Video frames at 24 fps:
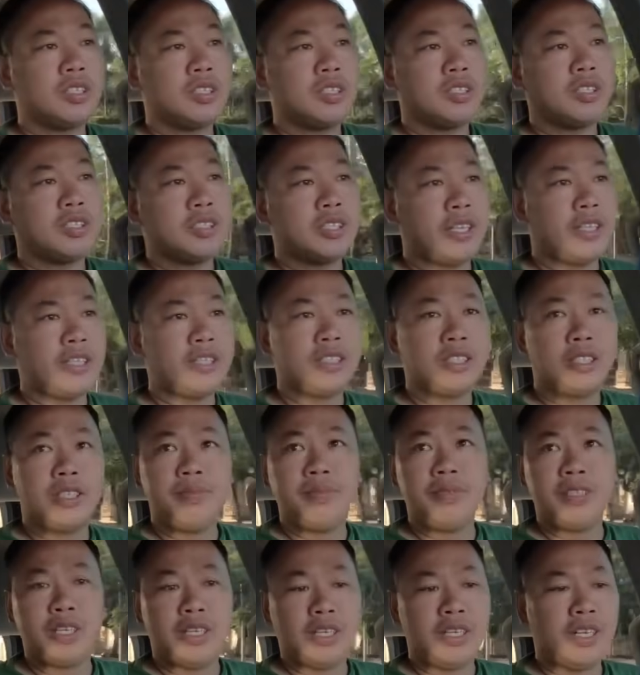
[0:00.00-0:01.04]
Sáng sớm
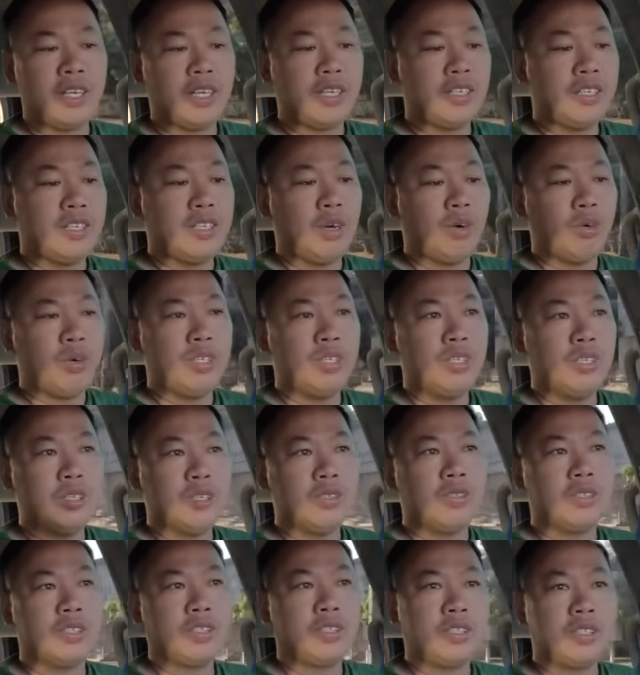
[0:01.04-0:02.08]
ánh nắng nó dội
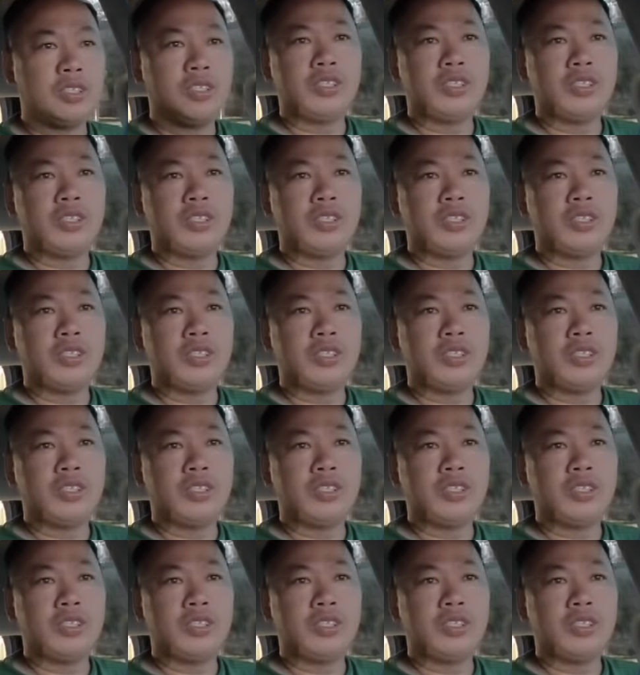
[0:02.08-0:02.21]
vô,